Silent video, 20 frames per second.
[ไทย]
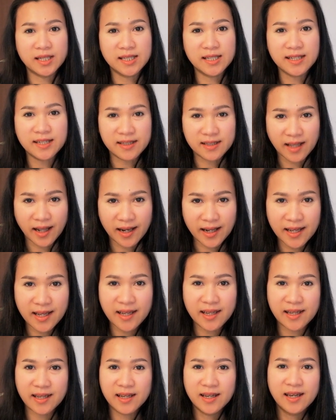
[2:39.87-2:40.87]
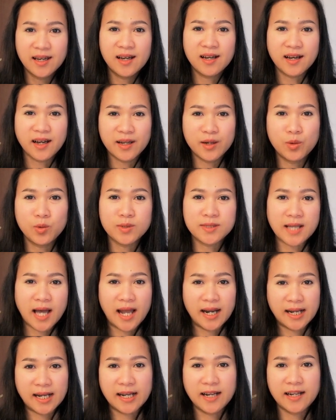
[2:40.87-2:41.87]
ที่อิตาลีเคยดู
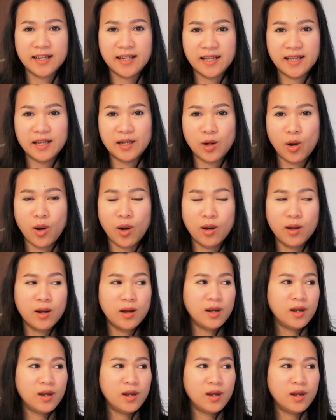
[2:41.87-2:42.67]
สารคดีเนาะ